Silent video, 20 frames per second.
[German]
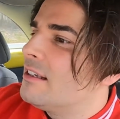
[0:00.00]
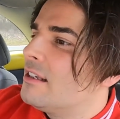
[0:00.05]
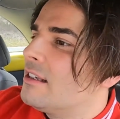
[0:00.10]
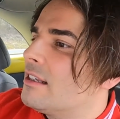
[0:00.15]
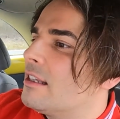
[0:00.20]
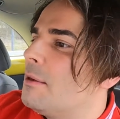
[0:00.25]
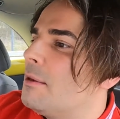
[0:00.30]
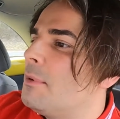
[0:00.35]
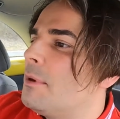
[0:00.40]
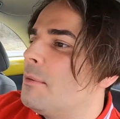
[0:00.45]

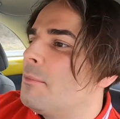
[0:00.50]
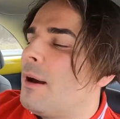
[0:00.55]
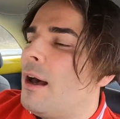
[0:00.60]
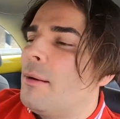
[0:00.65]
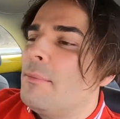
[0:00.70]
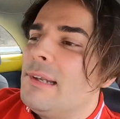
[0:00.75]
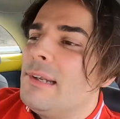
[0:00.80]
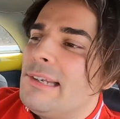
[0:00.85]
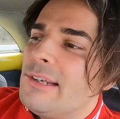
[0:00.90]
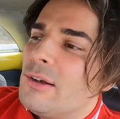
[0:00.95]
Gib ihnen ein paar
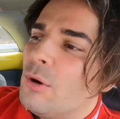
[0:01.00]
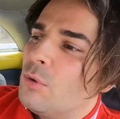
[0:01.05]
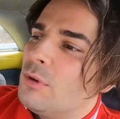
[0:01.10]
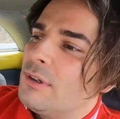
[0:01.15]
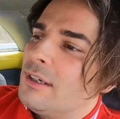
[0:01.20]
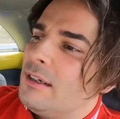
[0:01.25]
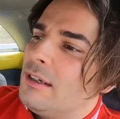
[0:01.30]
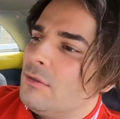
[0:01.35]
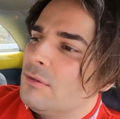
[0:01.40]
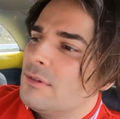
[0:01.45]

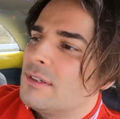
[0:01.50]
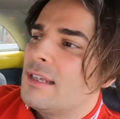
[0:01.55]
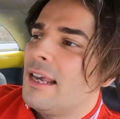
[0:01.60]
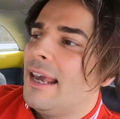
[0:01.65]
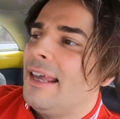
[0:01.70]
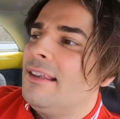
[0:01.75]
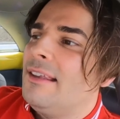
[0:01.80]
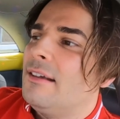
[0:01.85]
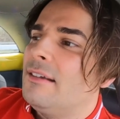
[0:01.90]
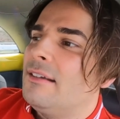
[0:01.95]
Millionen und sie
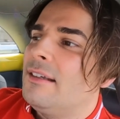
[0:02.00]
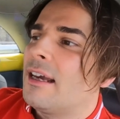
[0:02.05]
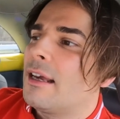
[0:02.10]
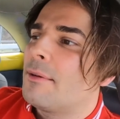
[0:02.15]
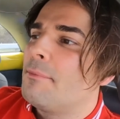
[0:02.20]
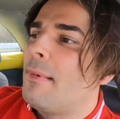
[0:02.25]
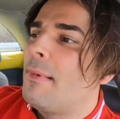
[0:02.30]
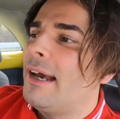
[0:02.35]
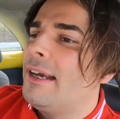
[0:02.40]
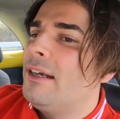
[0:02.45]
ändern ihre
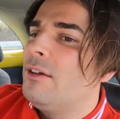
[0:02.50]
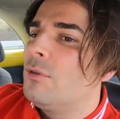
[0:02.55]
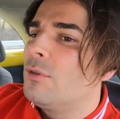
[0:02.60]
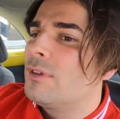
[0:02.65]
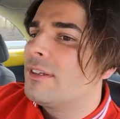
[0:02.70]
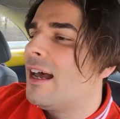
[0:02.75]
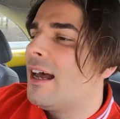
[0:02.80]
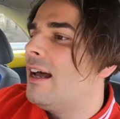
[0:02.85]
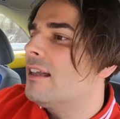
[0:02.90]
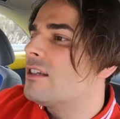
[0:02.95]

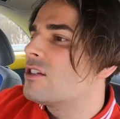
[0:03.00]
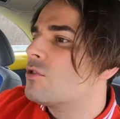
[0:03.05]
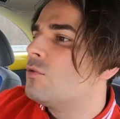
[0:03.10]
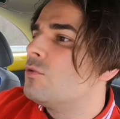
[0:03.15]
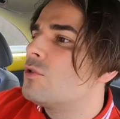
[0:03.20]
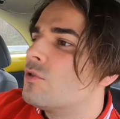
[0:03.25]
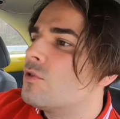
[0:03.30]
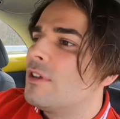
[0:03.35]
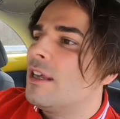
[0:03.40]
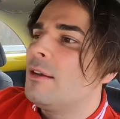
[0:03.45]
Meinung dazu
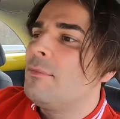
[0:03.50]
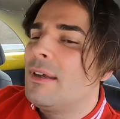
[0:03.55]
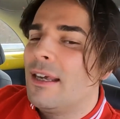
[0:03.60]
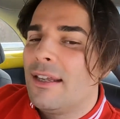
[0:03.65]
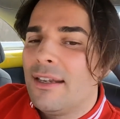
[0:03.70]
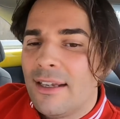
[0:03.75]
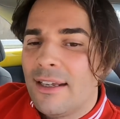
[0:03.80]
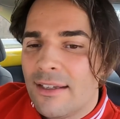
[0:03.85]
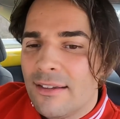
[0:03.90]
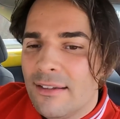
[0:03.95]
zu
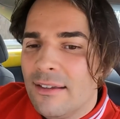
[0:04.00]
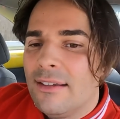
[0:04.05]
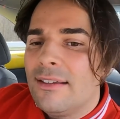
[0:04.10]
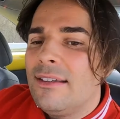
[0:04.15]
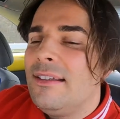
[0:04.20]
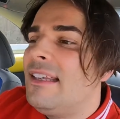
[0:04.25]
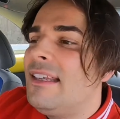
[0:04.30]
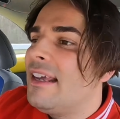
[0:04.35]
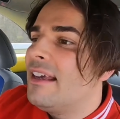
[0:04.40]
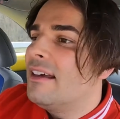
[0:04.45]
demjenigen,
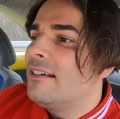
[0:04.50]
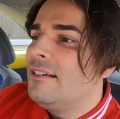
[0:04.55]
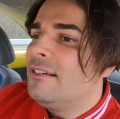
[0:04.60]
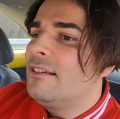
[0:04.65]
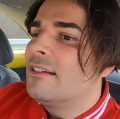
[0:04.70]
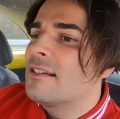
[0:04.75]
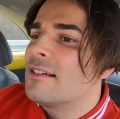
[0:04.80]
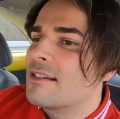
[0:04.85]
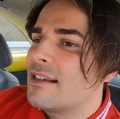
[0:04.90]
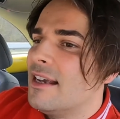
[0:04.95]
der
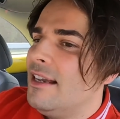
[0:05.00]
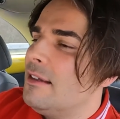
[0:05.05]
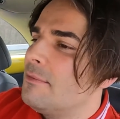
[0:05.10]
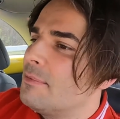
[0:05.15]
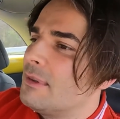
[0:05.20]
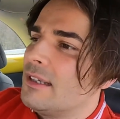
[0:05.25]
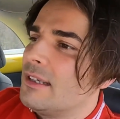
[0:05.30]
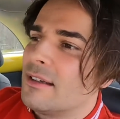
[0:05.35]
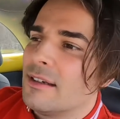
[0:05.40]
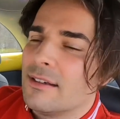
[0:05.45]
ihnen das Geld
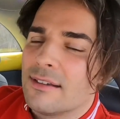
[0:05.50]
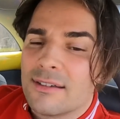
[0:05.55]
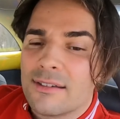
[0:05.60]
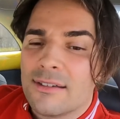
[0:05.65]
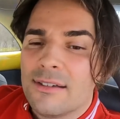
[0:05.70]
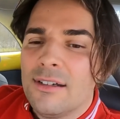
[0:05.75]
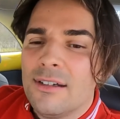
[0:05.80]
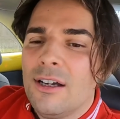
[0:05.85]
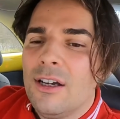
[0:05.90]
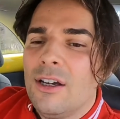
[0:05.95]
bietet.
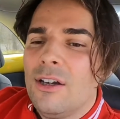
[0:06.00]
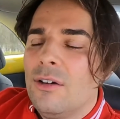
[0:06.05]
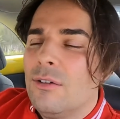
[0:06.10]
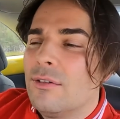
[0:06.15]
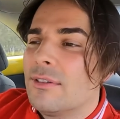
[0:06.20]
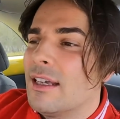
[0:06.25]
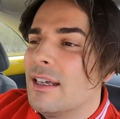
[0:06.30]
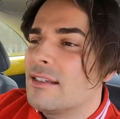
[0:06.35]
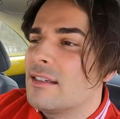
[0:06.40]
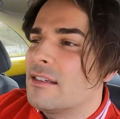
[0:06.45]

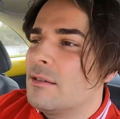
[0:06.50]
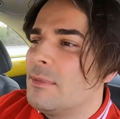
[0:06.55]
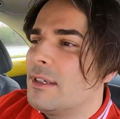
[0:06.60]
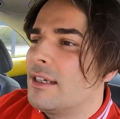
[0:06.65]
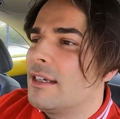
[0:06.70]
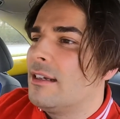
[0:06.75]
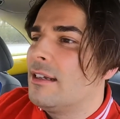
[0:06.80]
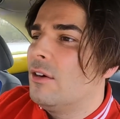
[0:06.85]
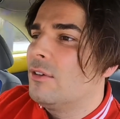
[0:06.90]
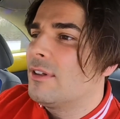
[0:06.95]
Und das ist nämlich
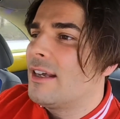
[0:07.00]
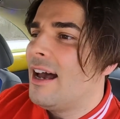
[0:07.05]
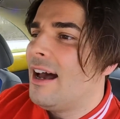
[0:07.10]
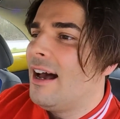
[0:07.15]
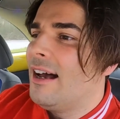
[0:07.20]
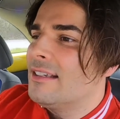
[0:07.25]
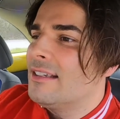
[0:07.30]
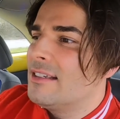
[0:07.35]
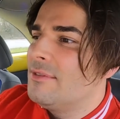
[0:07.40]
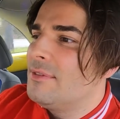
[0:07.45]
genau der
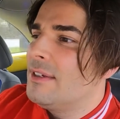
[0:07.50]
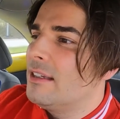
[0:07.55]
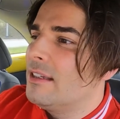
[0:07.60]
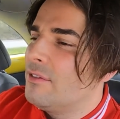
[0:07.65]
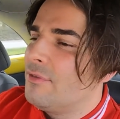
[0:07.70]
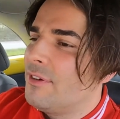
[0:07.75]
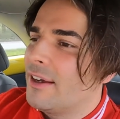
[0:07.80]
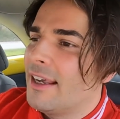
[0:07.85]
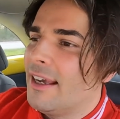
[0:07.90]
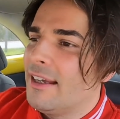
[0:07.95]
Hase, wie er in die
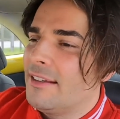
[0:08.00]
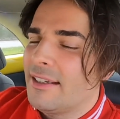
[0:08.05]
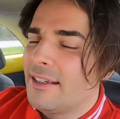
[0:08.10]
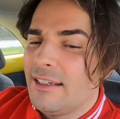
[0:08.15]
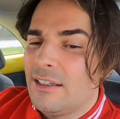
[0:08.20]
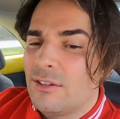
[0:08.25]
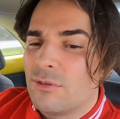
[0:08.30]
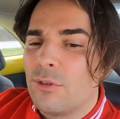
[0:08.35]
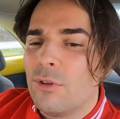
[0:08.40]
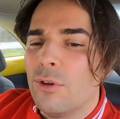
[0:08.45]
verkehrte
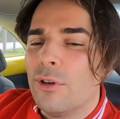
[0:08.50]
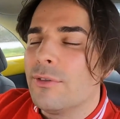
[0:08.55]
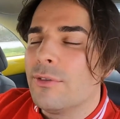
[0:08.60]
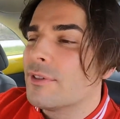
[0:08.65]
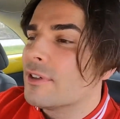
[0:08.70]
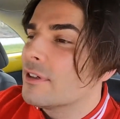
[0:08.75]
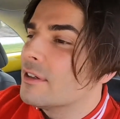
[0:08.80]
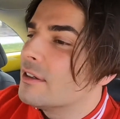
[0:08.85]
Richtung läuft.